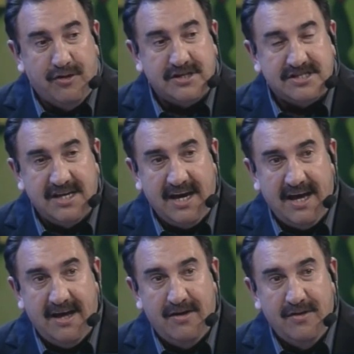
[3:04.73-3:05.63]

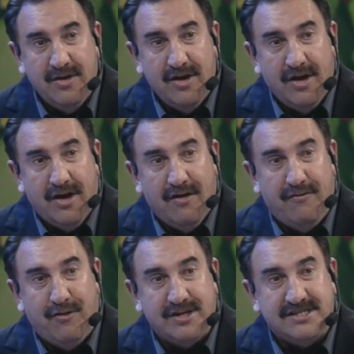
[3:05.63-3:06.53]
você.
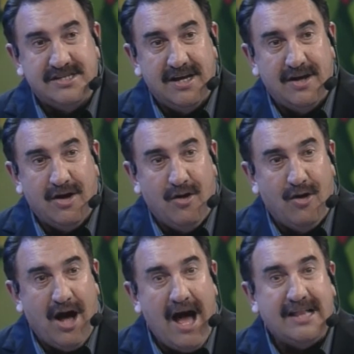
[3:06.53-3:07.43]
Você.
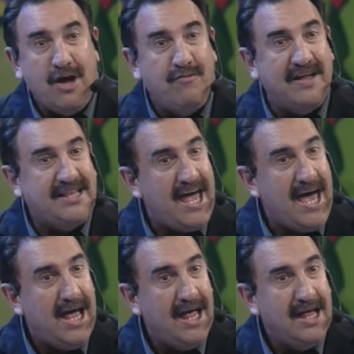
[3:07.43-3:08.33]
Ah, tem o
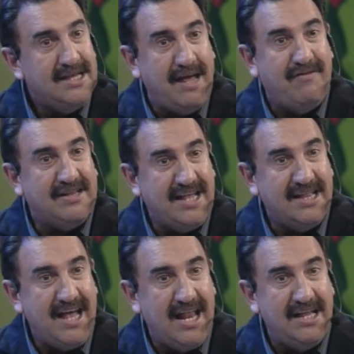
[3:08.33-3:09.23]
VT? Tem
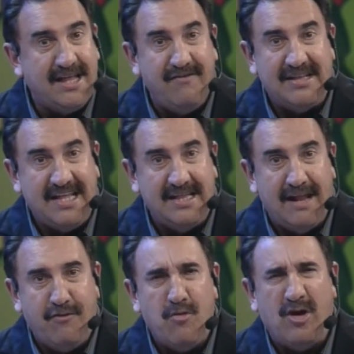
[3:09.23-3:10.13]
VT dele, tem VT
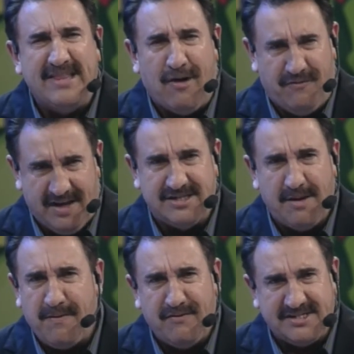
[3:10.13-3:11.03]
dele. Vamos rodar um VT.
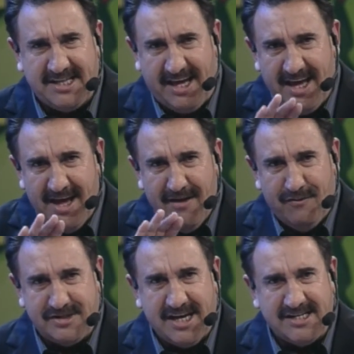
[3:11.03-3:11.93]
Só para você.
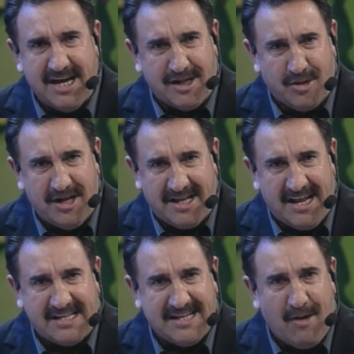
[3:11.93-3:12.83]
Você que já entrou na
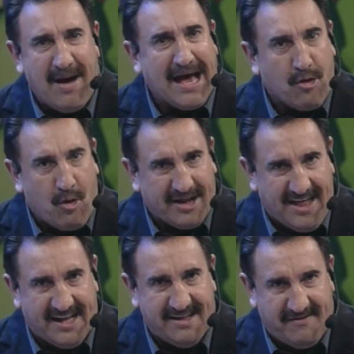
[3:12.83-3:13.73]
internet, dar uma
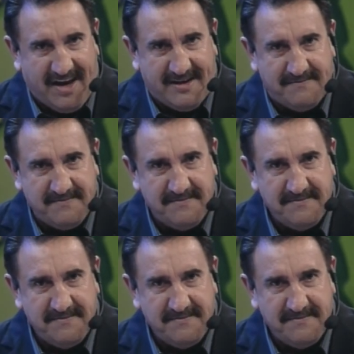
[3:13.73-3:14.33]
recordada. Vai.